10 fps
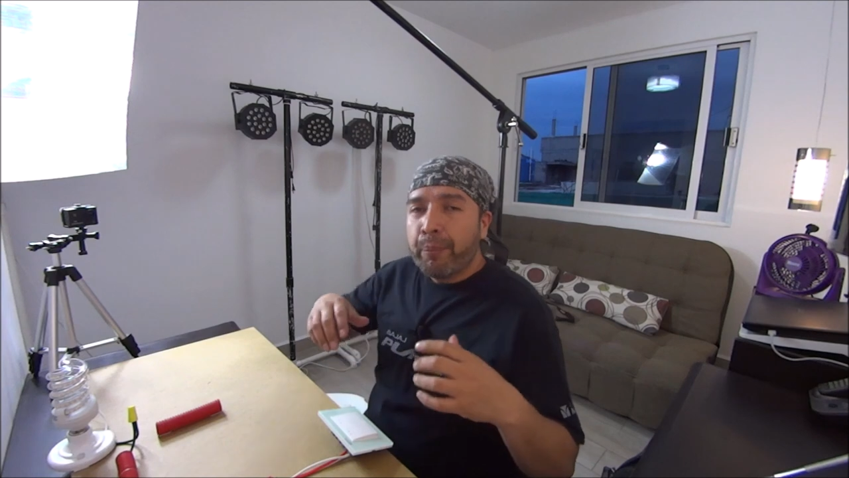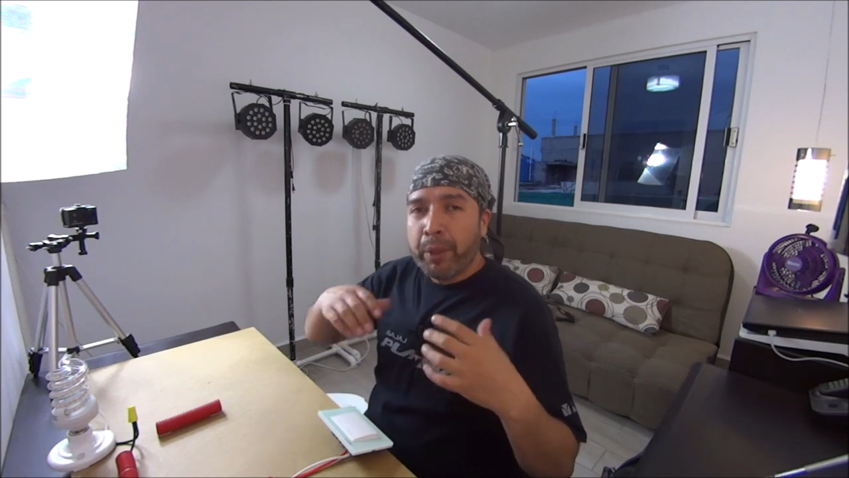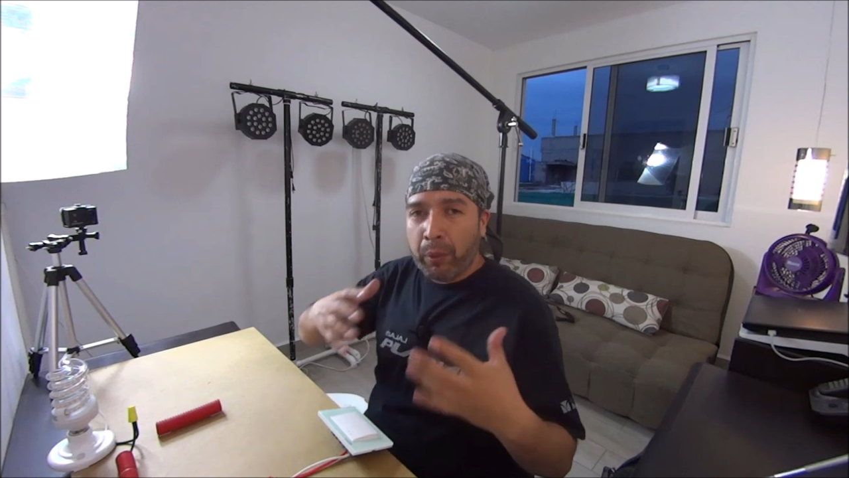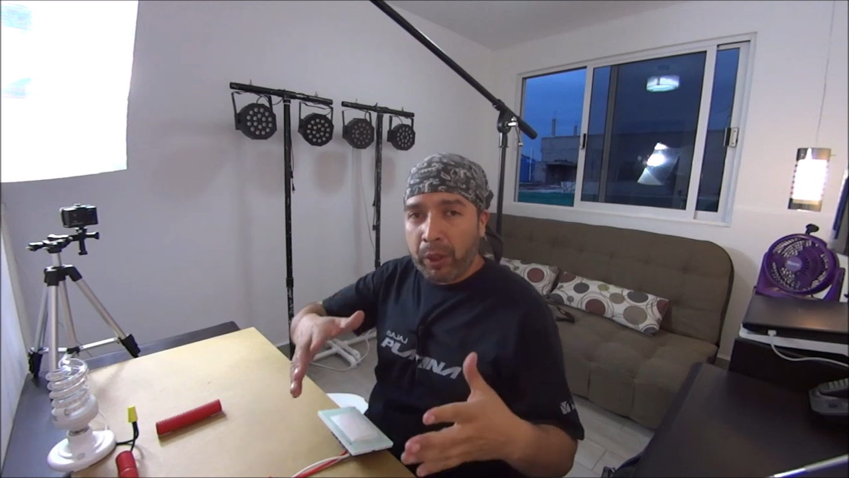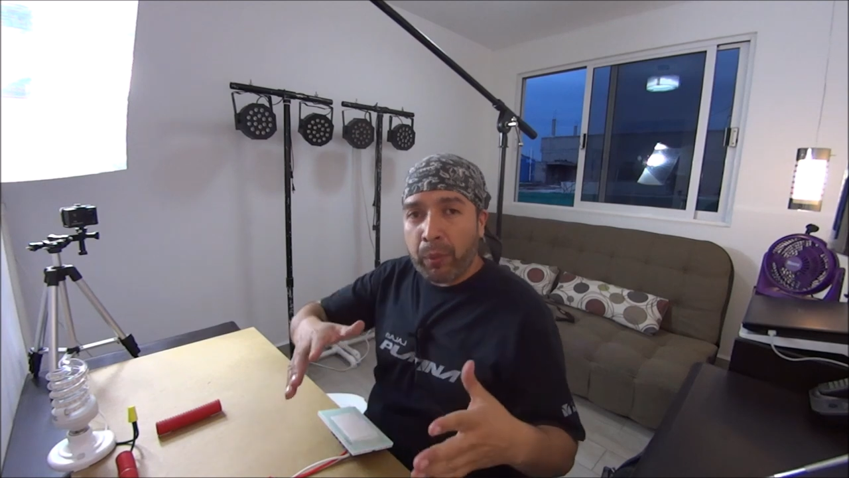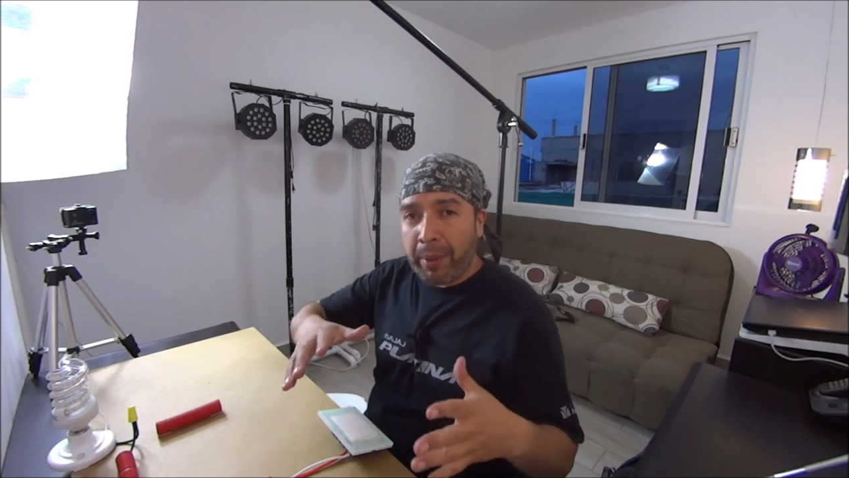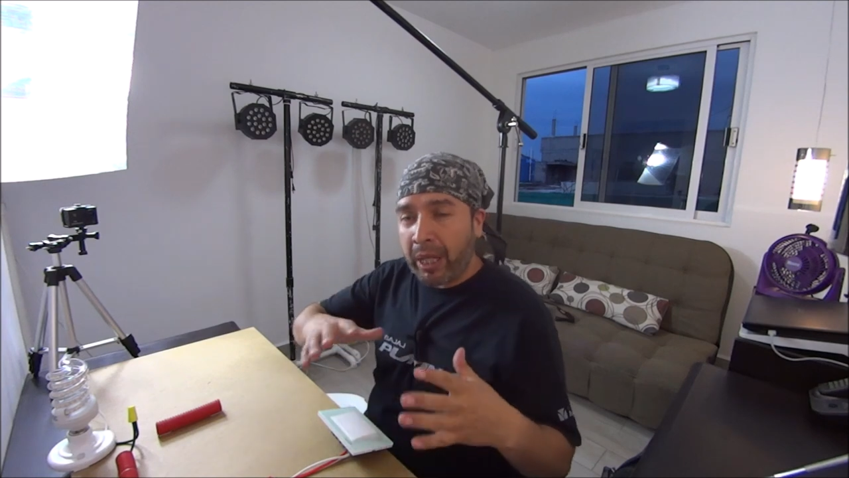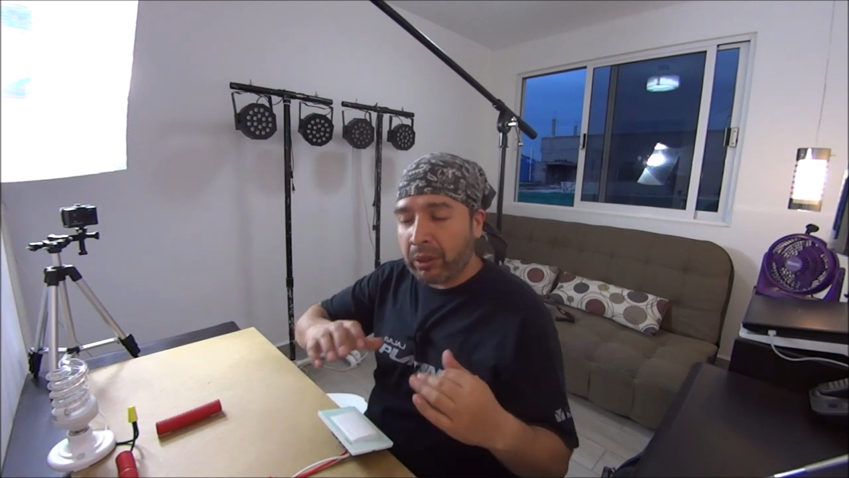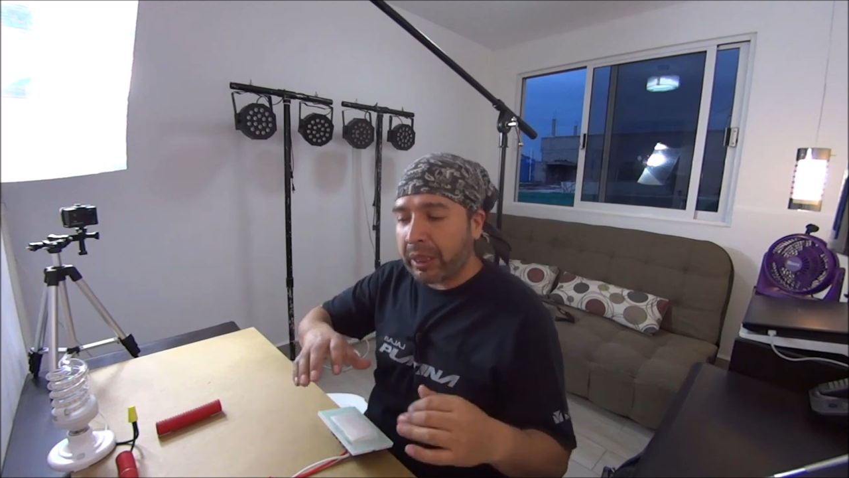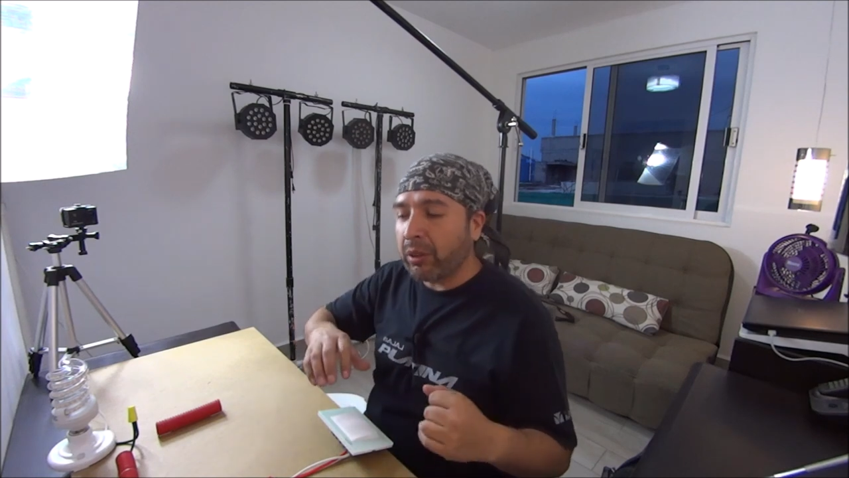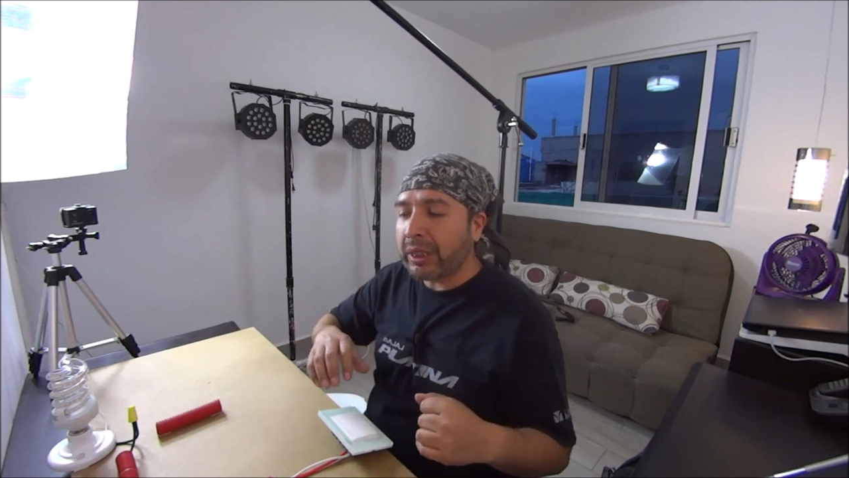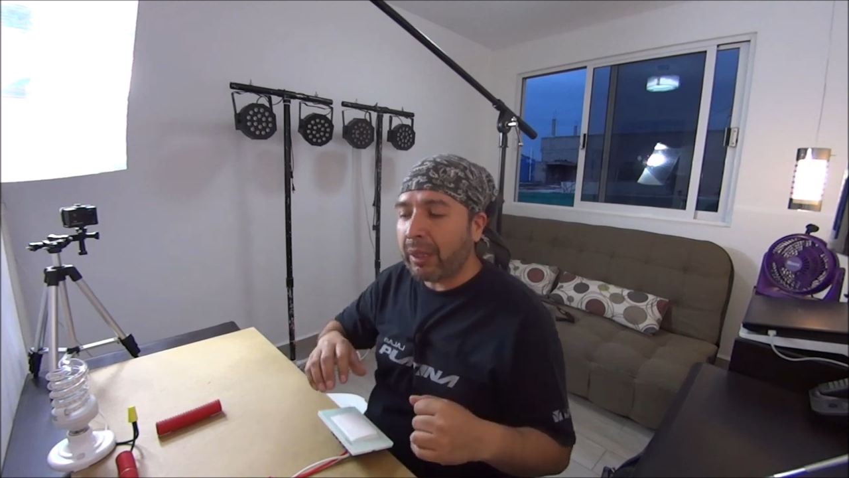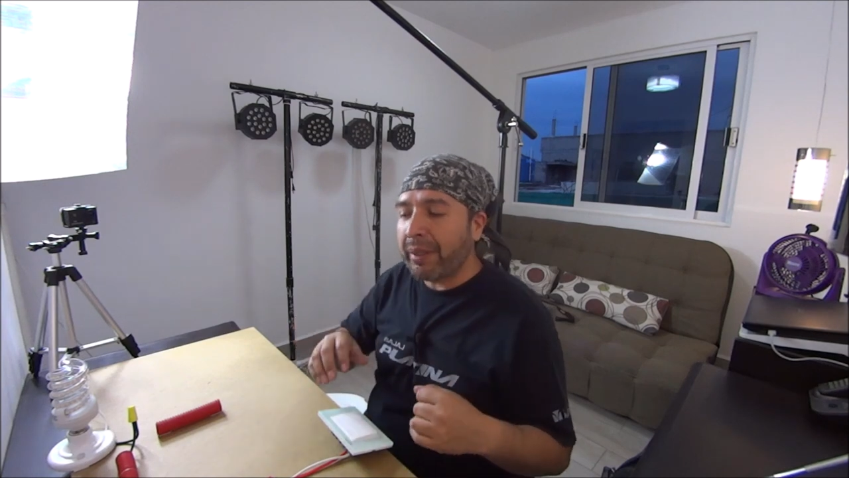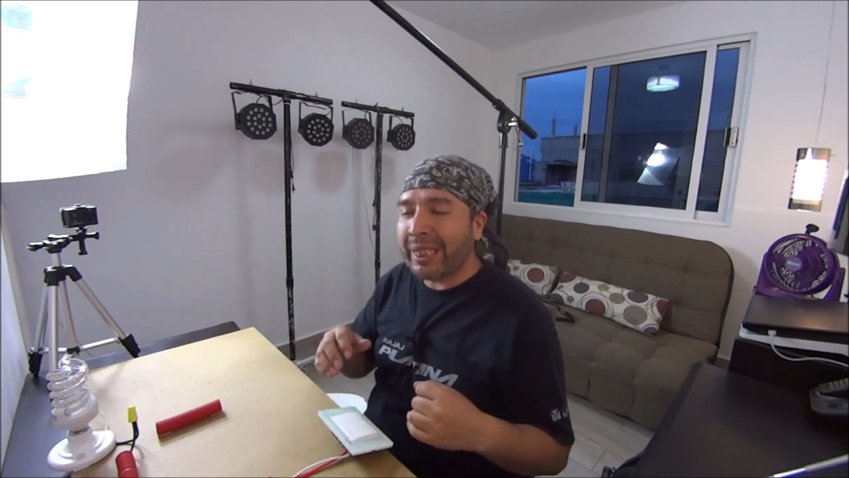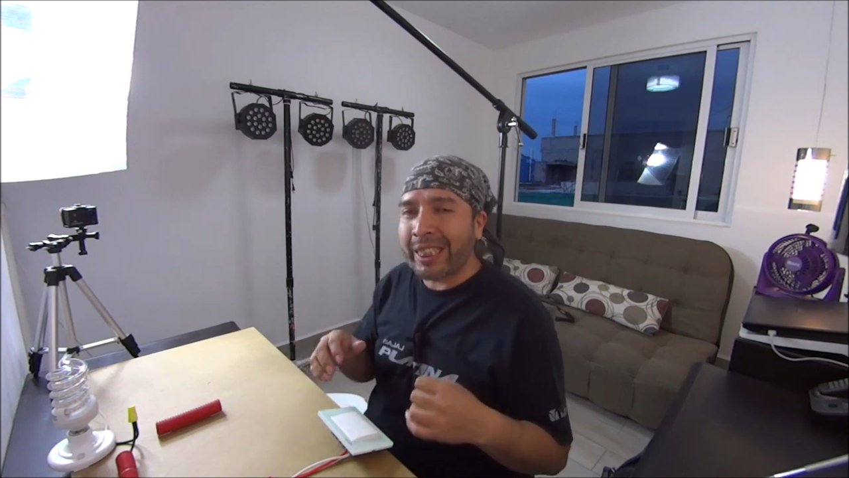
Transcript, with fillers: Pero bueno, para los que no saben,